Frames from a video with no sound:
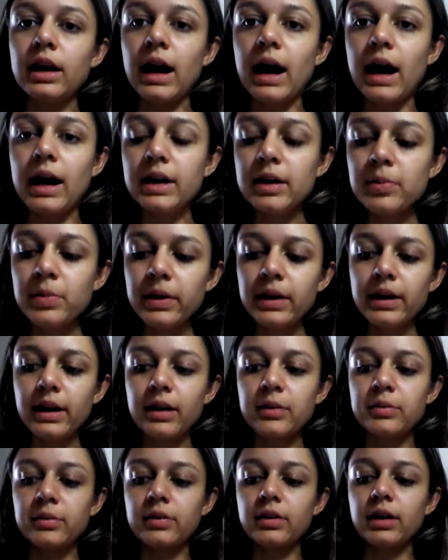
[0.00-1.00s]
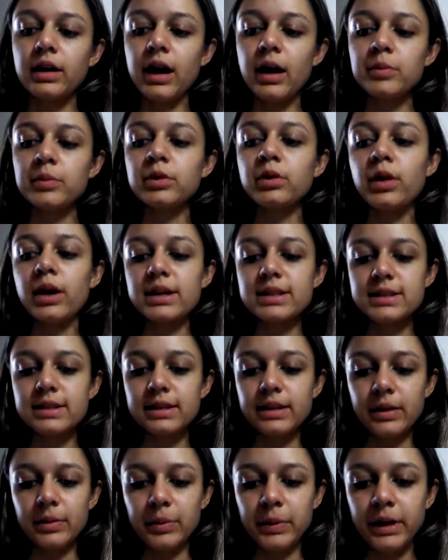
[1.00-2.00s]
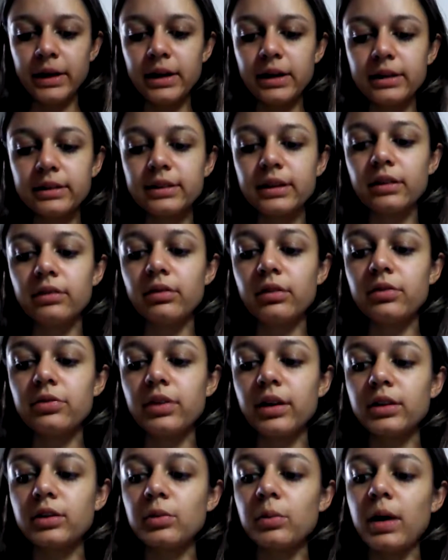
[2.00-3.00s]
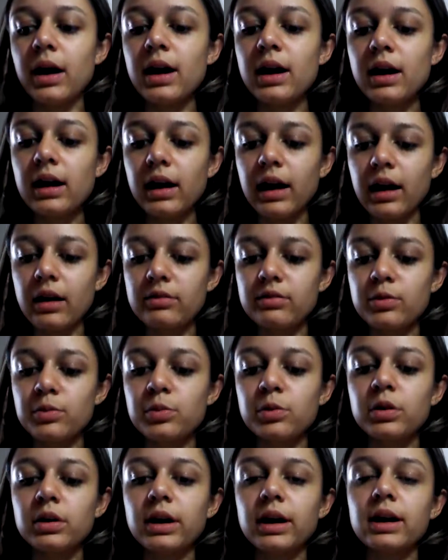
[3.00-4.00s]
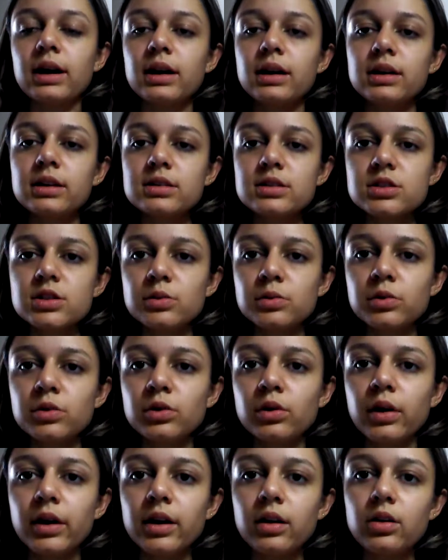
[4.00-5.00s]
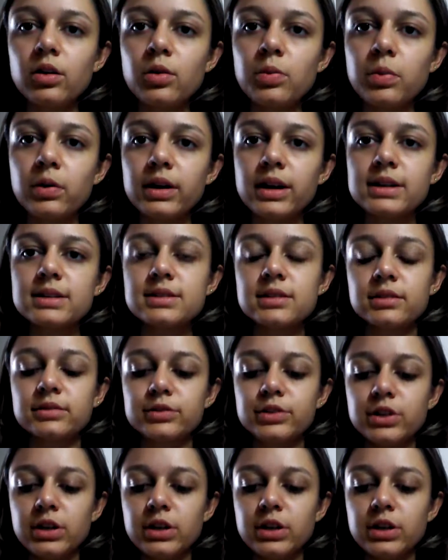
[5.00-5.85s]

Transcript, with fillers: A hiperaminoacidemia teve efeito marcável porque estimulou a incorporação